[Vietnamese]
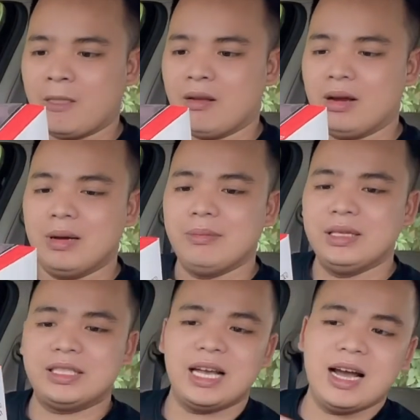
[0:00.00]
Ở đây
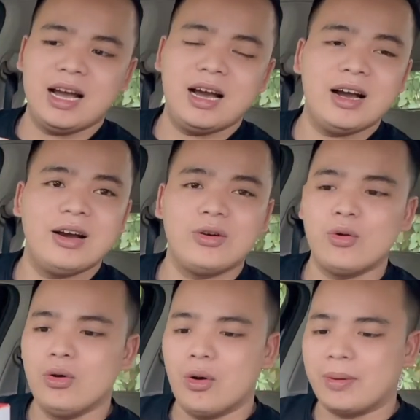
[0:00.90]
mình sẽ
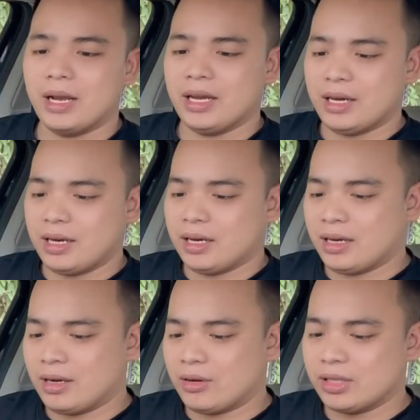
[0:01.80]
khui hộp cái
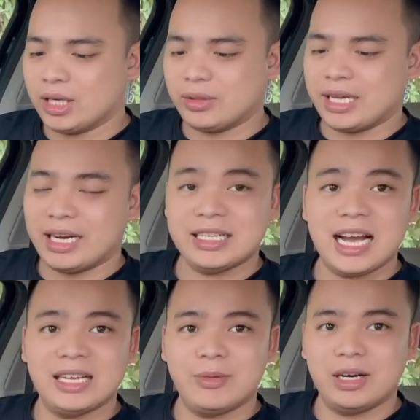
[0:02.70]
con siêu xe này
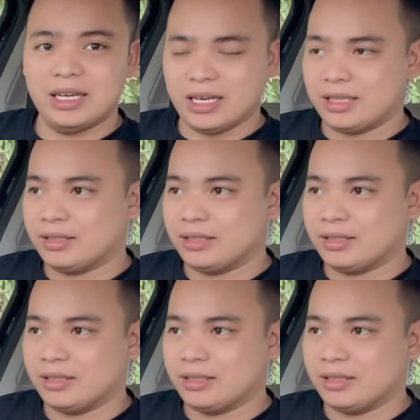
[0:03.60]
ra nhé mọi người nhá.